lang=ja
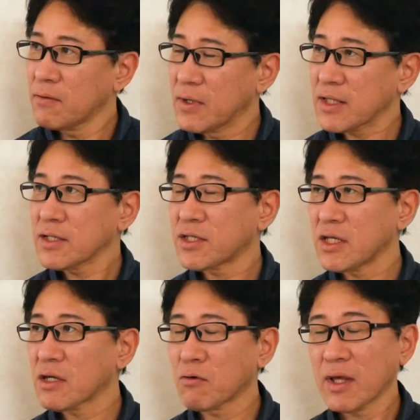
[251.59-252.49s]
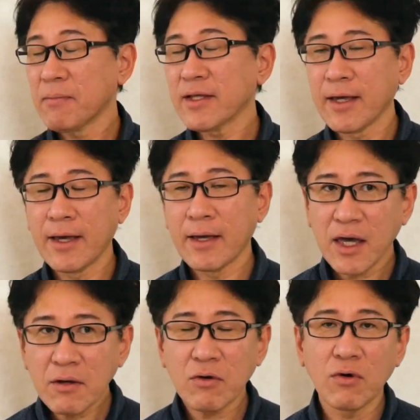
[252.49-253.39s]
私、これまで
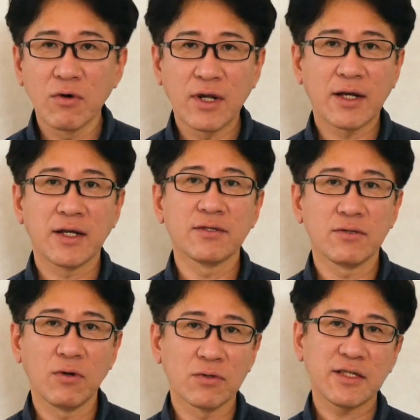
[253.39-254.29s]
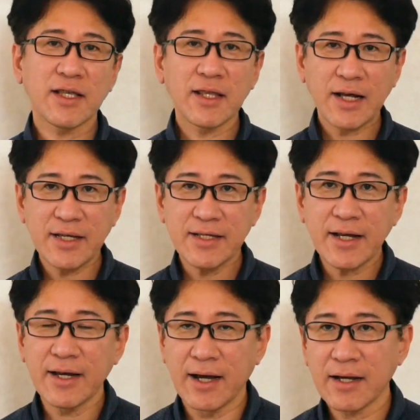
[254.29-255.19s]
結構な数の実際に書き
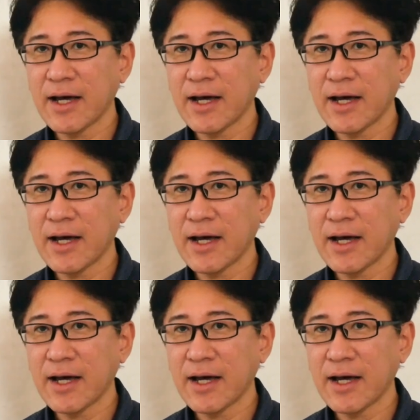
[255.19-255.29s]
ながら、